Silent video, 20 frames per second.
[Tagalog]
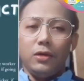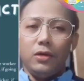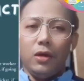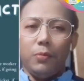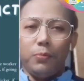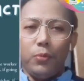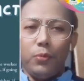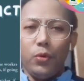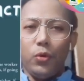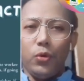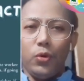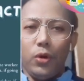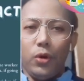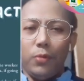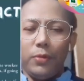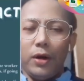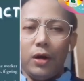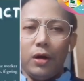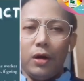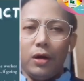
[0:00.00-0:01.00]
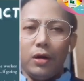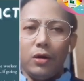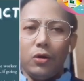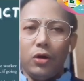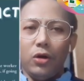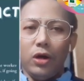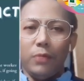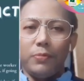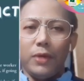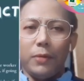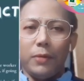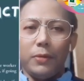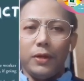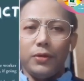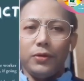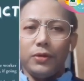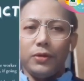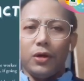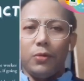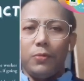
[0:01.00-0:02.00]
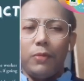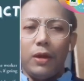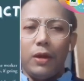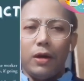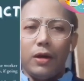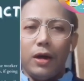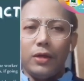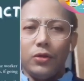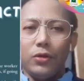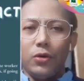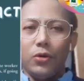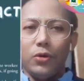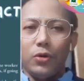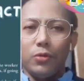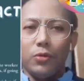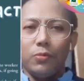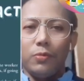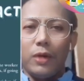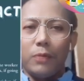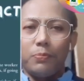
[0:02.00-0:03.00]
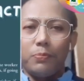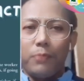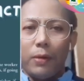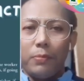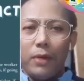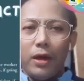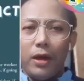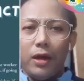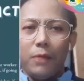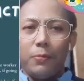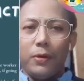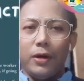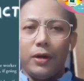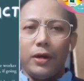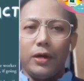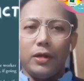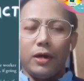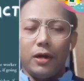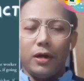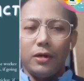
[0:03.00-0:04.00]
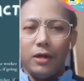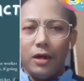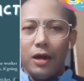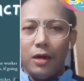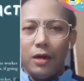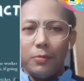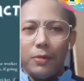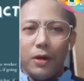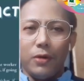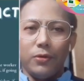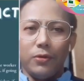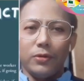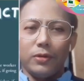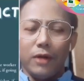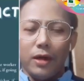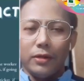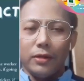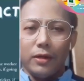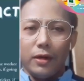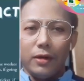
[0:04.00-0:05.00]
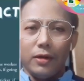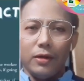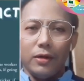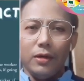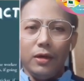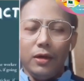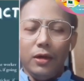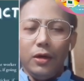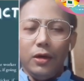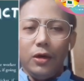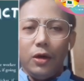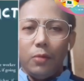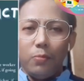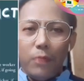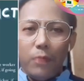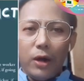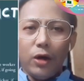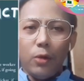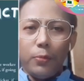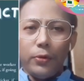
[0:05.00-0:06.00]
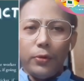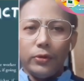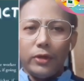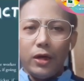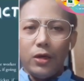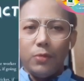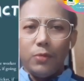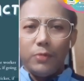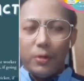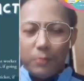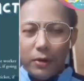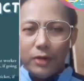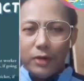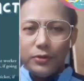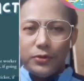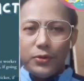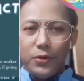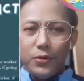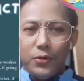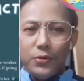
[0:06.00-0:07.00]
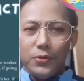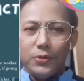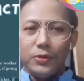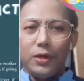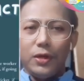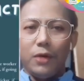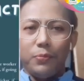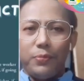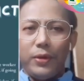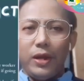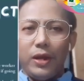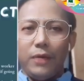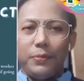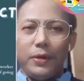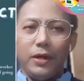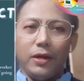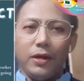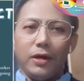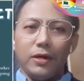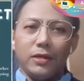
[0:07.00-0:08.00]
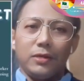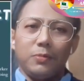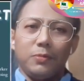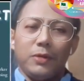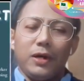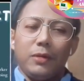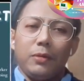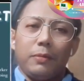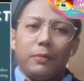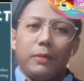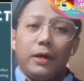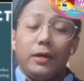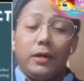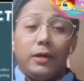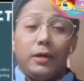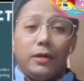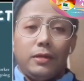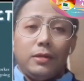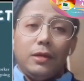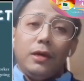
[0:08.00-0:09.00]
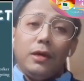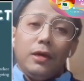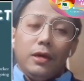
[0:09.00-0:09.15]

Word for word: Yan po ang mga OFW na obligado magpa-verify ng kanilang mga kontrata bago po tayo magbakasyon ng Pilipinas mga kababayan